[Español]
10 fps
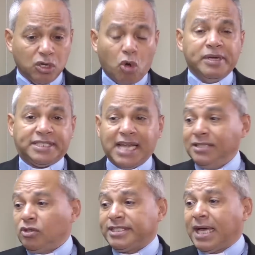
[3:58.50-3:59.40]

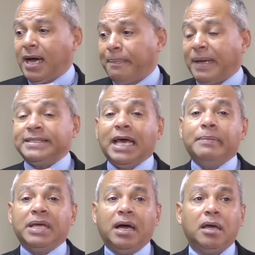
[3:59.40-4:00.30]
comenzando esta
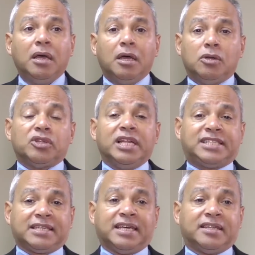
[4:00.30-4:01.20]
pandemia, lo del
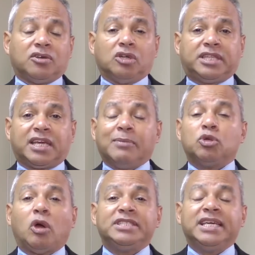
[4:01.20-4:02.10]
sacerdote que
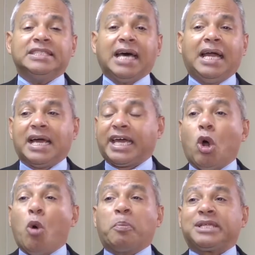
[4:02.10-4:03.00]
murió allí en Italia,
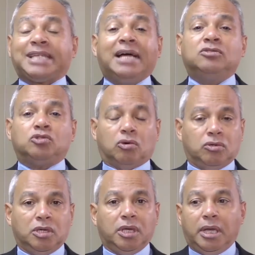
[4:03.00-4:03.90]
hombre santo,
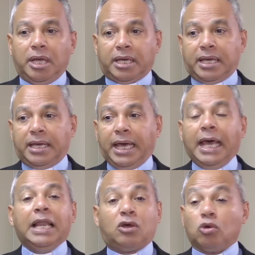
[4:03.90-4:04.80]
que
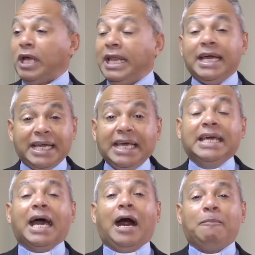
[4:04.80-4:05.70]
él con
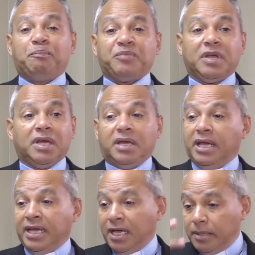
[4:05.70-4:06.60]
alegría
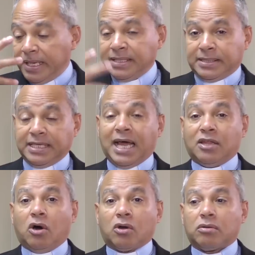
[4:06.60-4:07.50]
en el
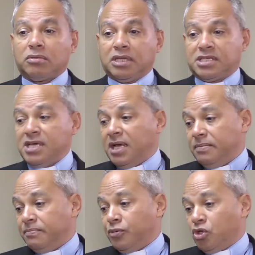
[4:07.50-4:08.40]
ventilador,
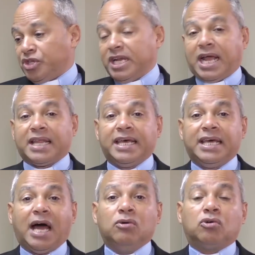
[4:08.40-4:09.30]
decía, vio cerca de
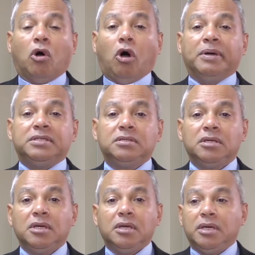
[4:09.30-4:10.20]
él a un joven
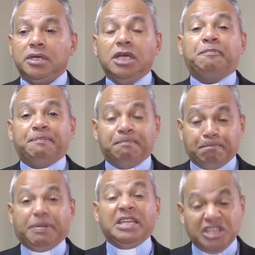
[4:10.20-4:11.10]
y
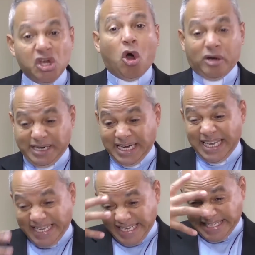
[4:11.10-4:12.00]
pidió que
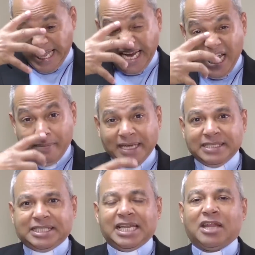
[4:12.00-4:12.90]
le quitaran el
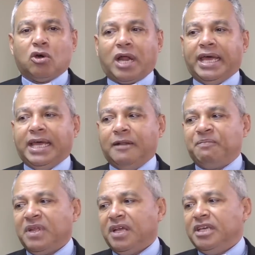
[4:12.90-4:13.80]
ventilador a él
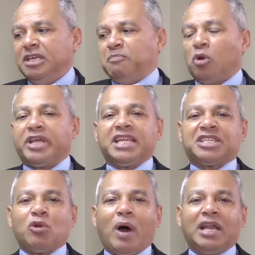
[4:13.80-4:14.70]
y
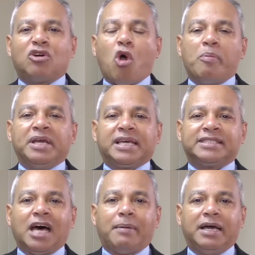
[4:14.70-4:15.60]
ponérselo al joven que
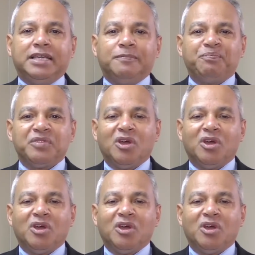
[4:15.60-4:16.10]
estaba ahí